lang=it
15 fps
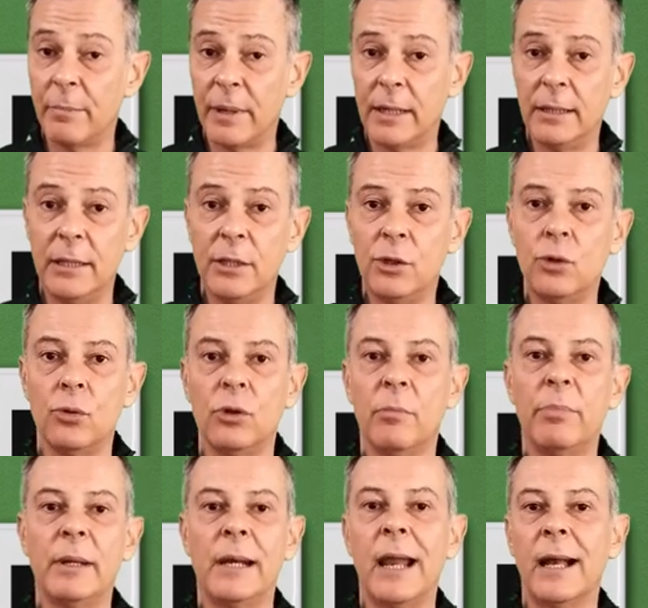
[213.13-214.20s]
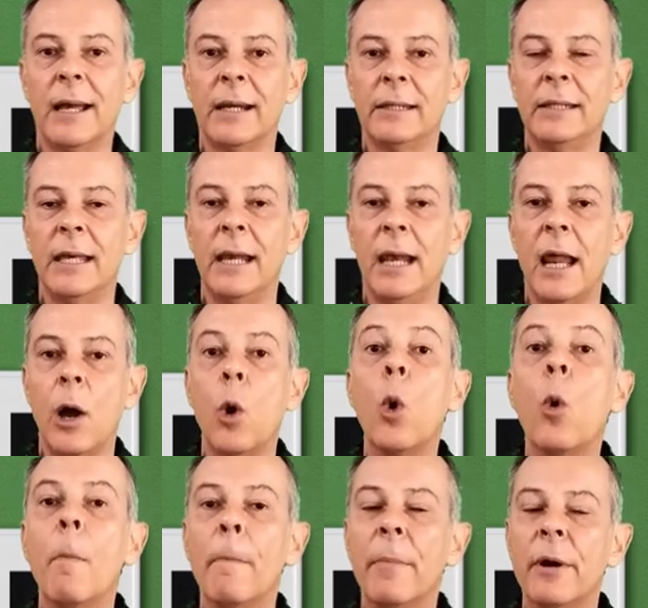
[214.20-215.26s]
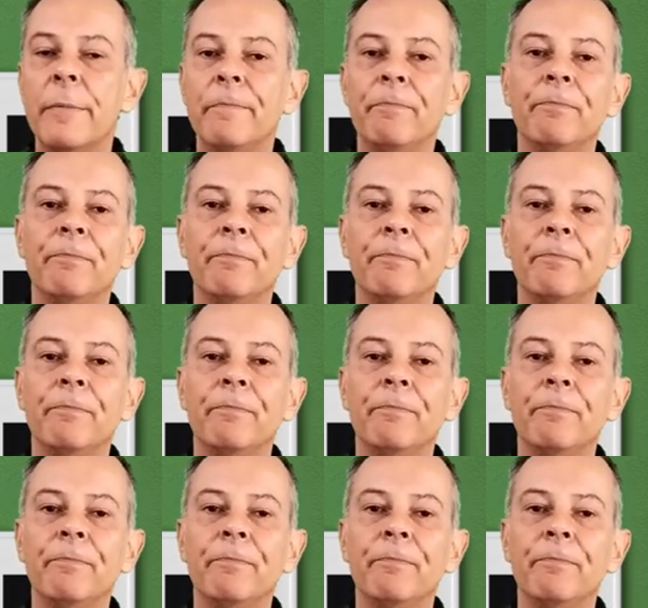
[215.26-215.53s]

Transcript: partizione per la cartella home.